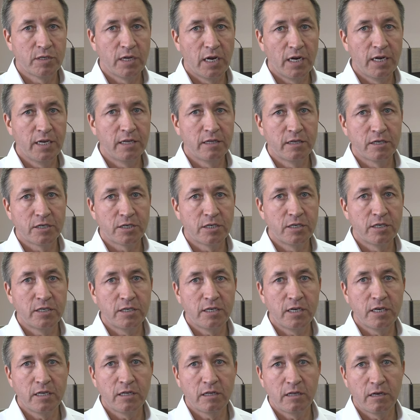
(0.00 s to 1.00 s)
На Ленина
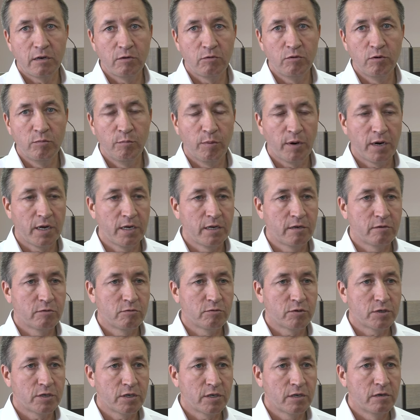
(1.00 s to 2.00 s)
60 такой проект
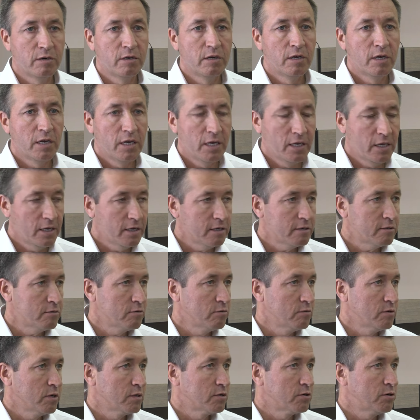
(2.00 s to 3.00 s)
уже есть,
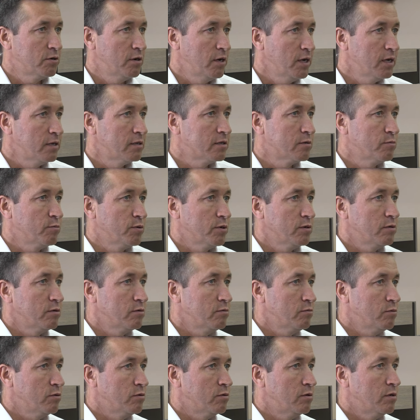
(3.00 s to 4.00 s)
у нас осуществляется,
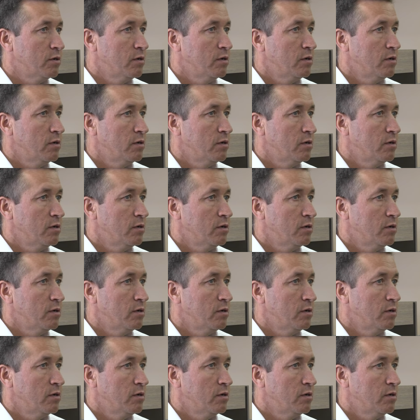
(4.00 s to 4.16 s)
поэтому,